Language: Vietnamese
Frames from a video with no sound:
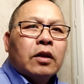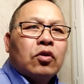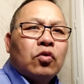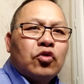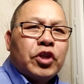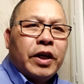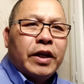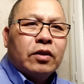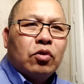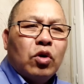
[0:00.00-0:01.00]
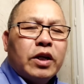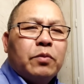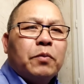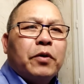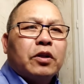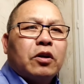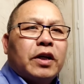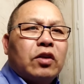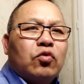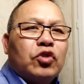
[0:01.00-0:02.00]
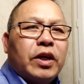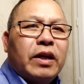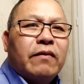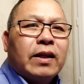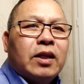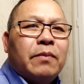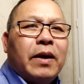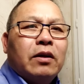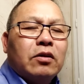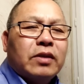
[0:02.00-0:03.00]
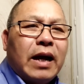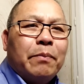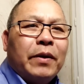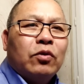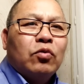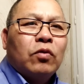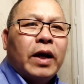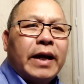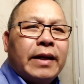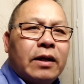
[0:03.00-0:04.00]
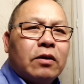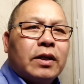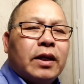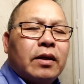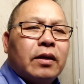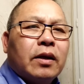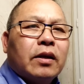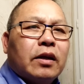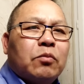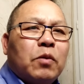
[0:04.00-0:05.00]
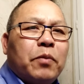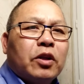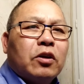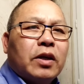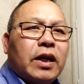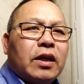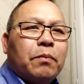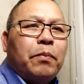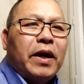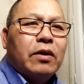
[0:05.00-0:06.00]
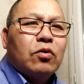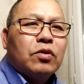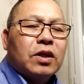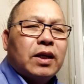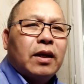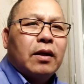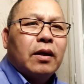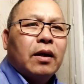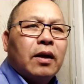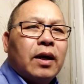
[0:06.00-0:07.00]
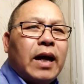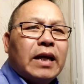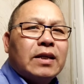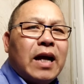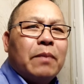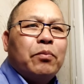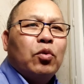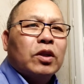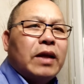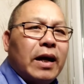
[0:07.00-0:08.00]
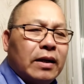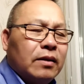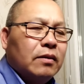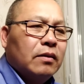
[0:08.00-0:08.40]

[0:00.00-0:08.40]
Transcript: tu dây đây tu đấy vô bỏ tao kia tu dây ít mà thì mà lư ta bé tu gai này nó chị nên vô bỏ tao kia chị bé nu sĩ chị gai sáp lụa ta